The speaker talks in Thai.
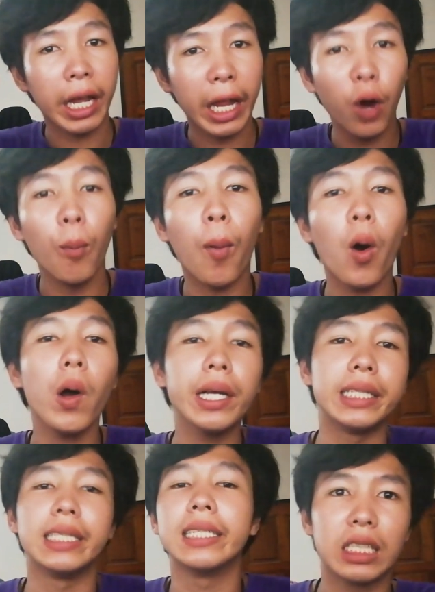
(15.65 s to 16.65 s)
Hellboy
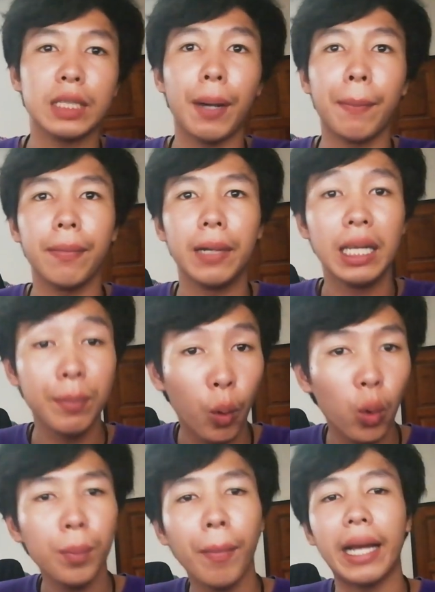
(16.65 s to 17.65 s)
ฉบับรีบู
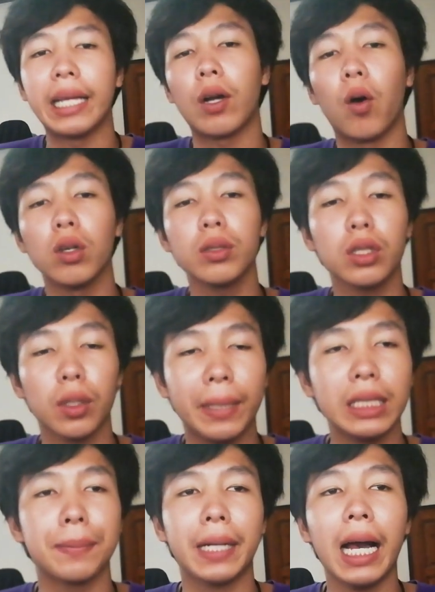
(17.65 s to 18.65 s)
ตใหม่ของ
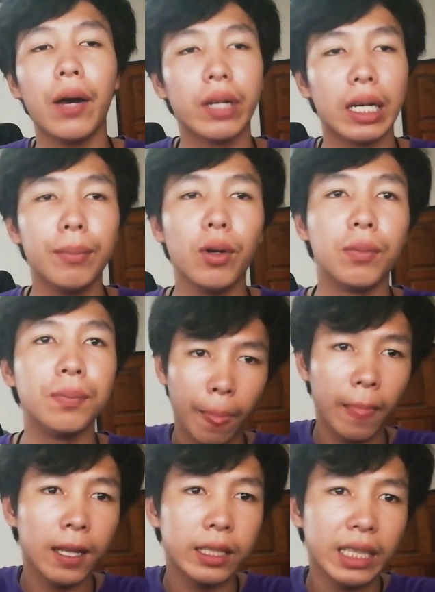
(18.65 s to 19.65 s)
2019 นะครับผม
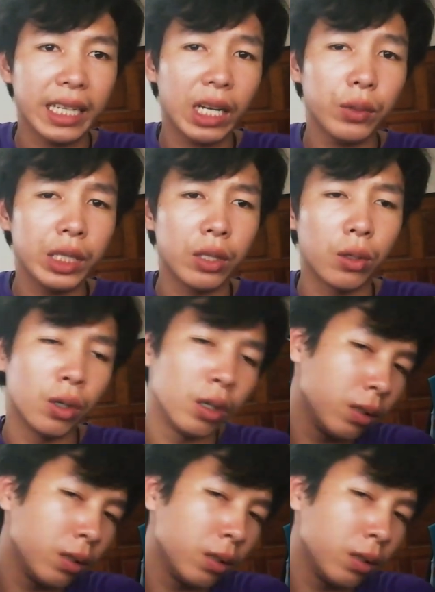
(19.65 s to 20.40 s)
ตัดเข้าอินโทร